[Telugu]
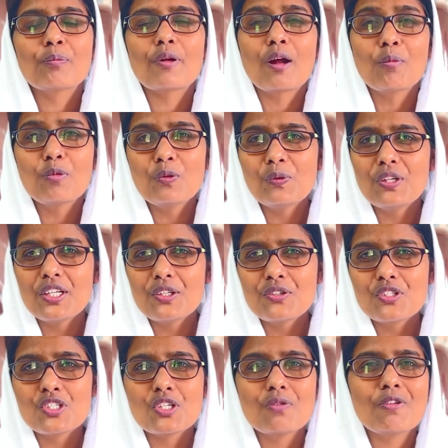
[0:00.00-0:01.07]
ప్రభువు నిన్ను
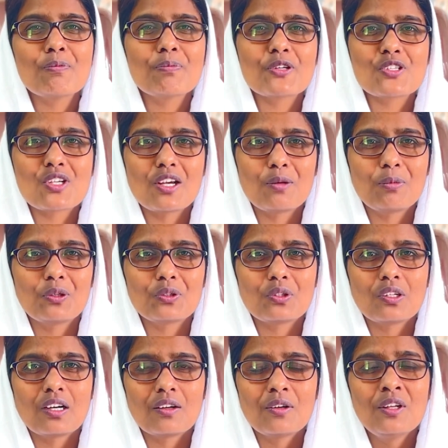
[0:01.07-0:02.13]

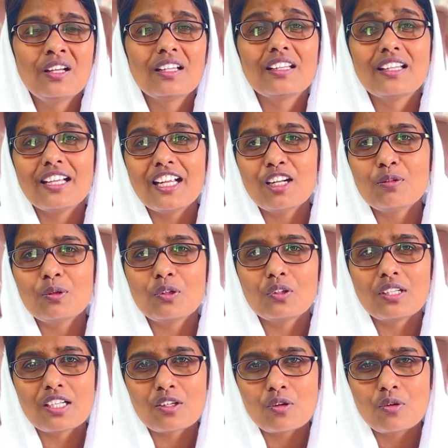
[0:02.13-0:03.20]
జీవింపజేయబోతున్నాడు దేవుడు
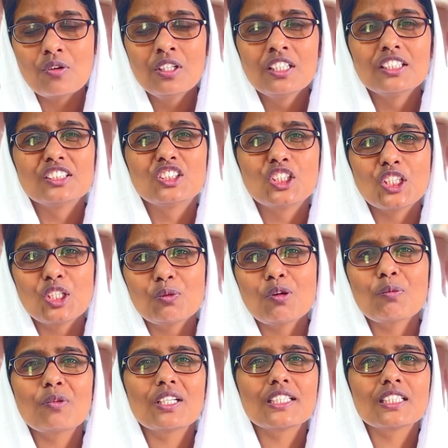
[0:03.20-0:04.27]
నీకు
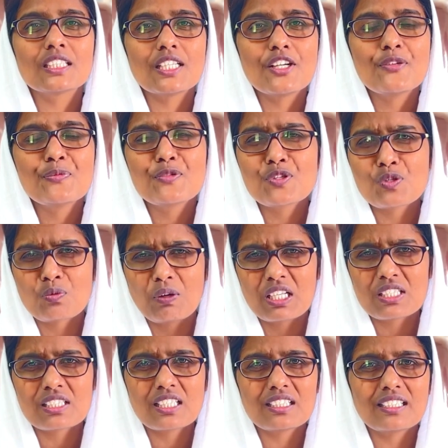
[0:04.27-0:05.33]
జీవమునిచ్చి
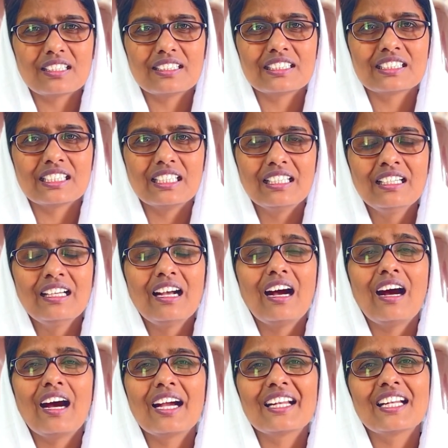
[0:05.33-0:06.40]
స్వస్థతనిచ్చి
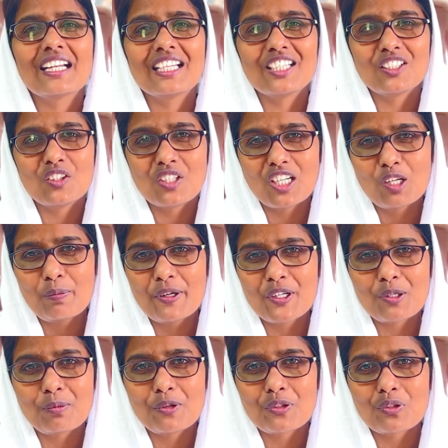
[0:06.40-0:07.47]
ఆయన నిన్ను
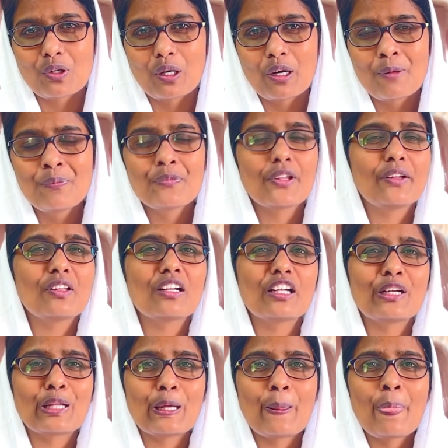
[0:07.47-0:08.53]
నిలబెట్టబోతున్నాడు
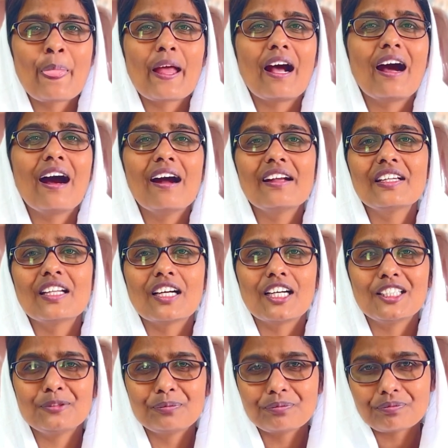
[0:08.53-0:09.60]
ఎందుకంటే ఆయన
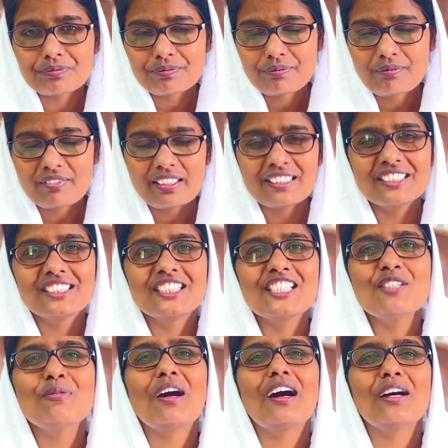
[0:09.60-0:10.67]

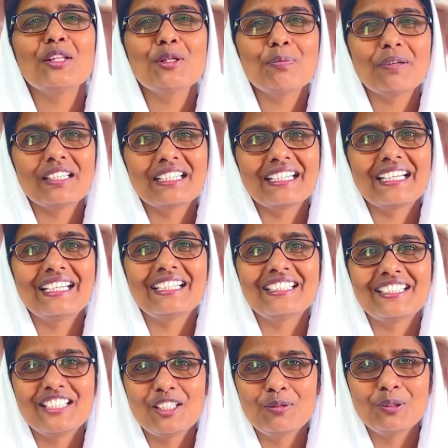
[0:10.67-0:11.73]
జీవాధిపతి అయిన
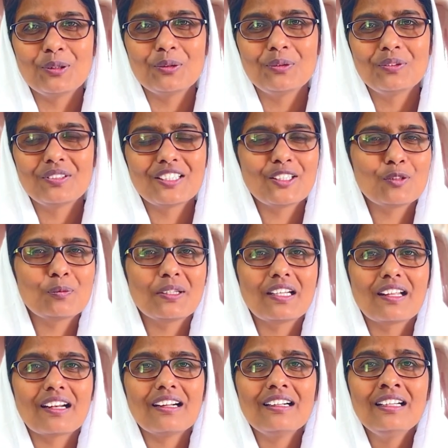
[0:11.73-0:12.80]
దేవుడు దేవుని
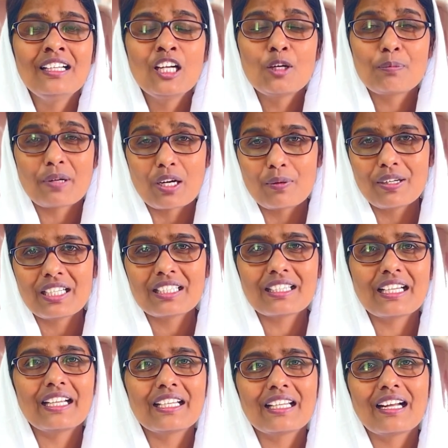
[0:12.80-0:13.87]
బిడ్లారా ప్రవక్త
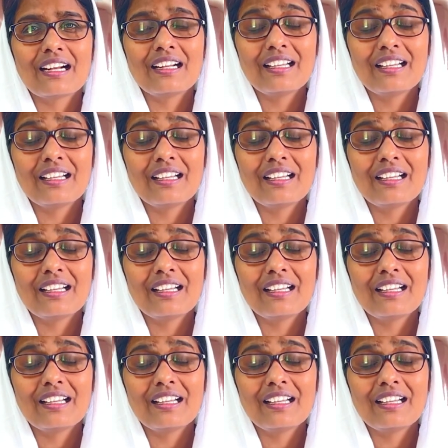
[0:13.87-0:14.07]
అయిన